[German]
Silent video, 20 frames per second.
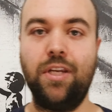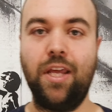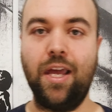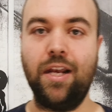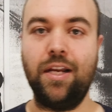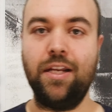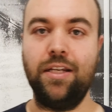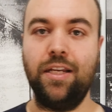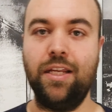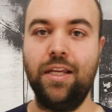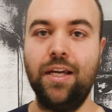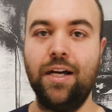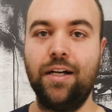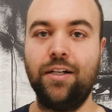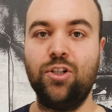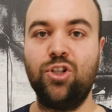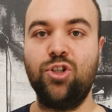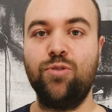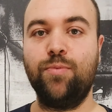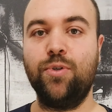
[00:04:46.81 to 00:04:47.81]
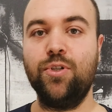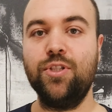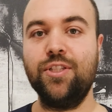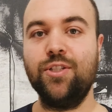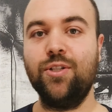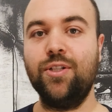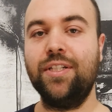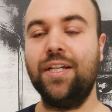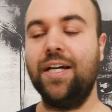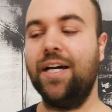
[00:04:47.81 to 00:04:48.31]
die LED ja
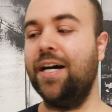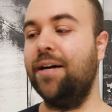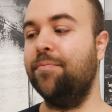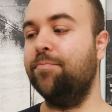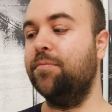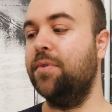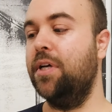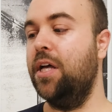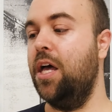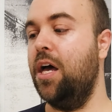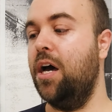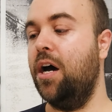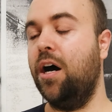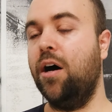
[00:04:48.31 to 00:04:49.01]
gesponsert haben,